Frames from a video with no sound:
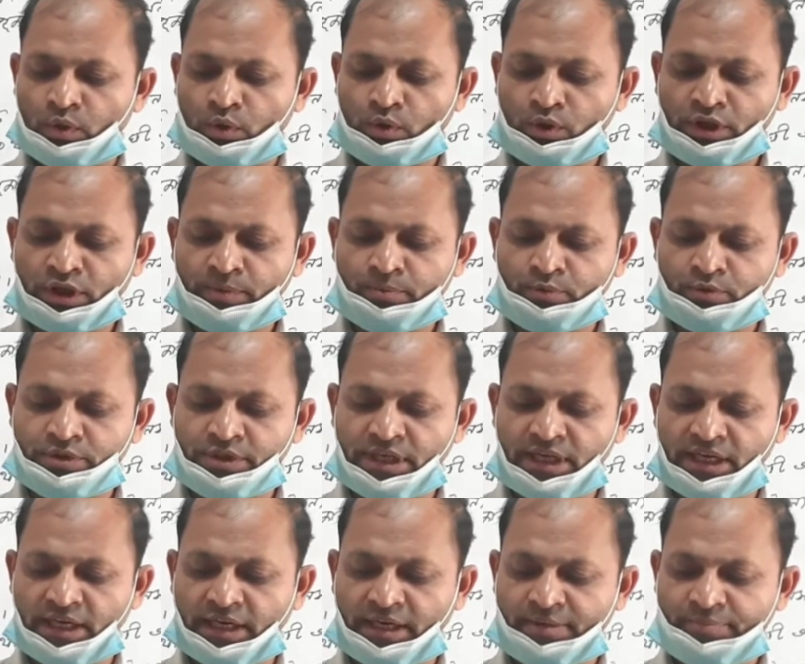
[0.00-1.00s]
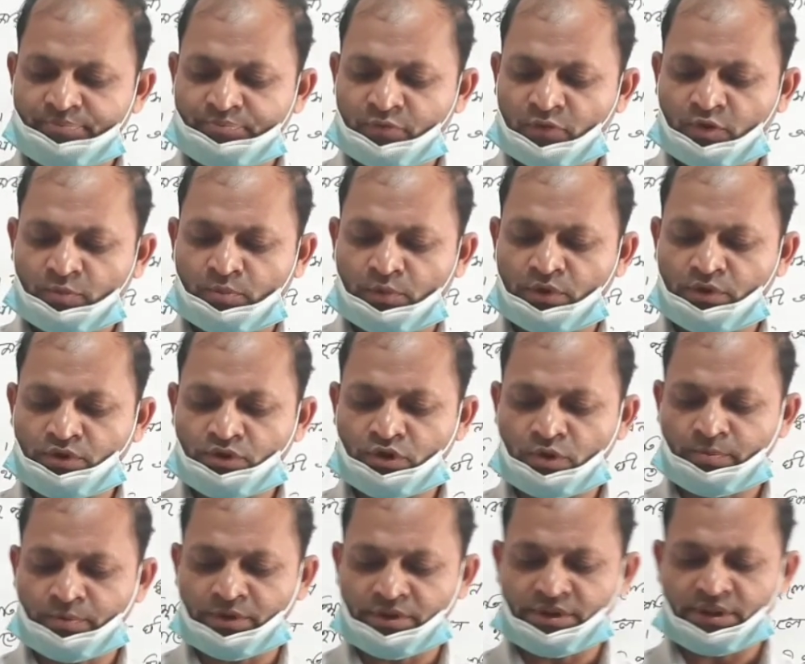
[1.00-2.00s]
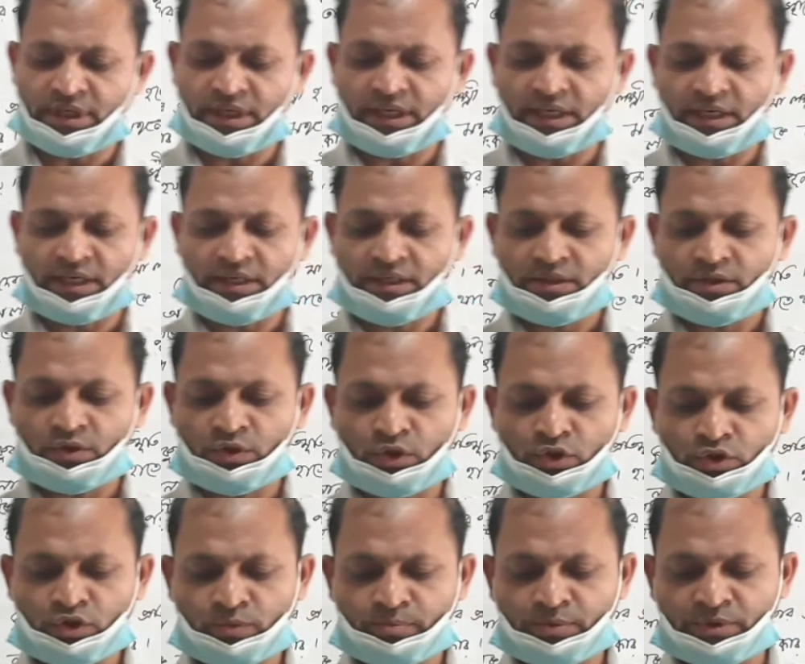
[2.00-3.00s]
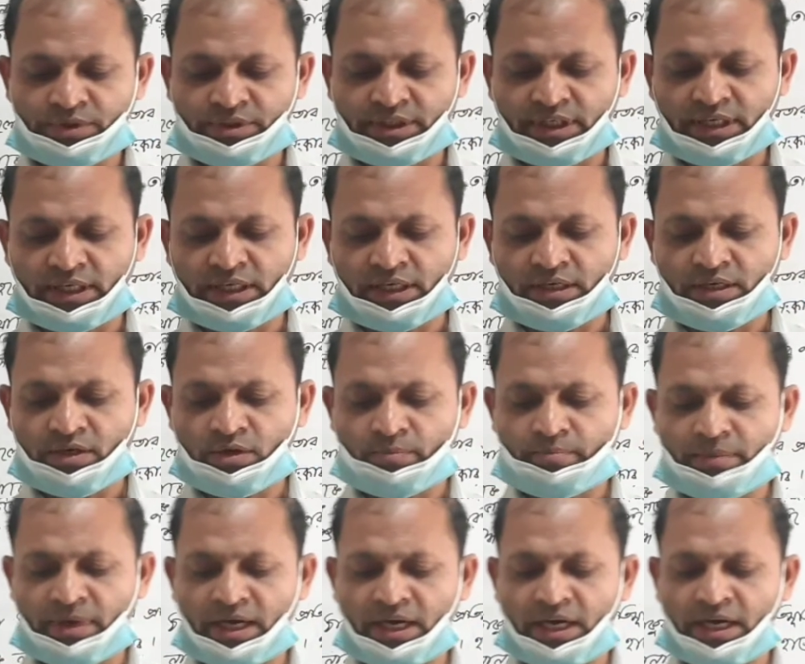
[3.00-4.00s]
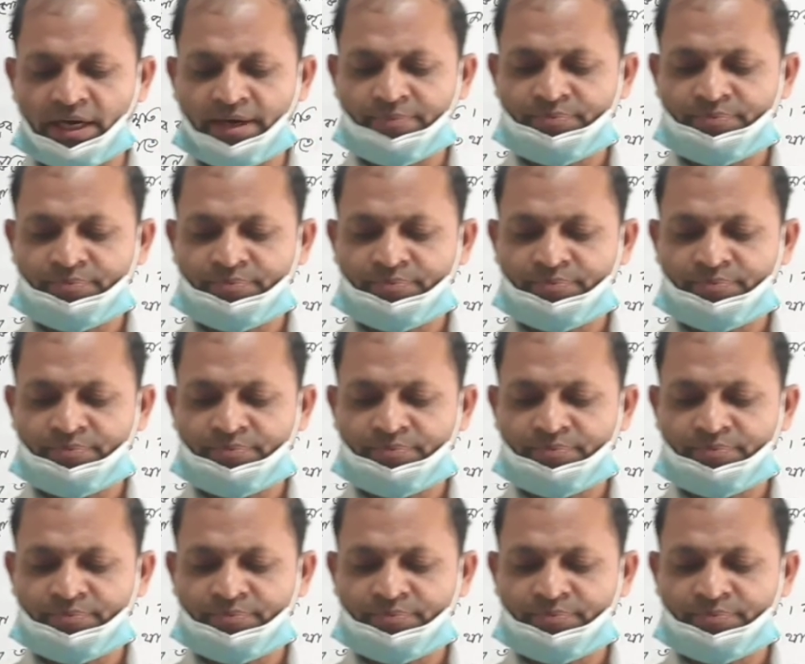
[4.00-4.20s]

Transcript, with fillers: লক্ষ্মী পূজা পঞ্চপ্রচার দশপ্রচার বা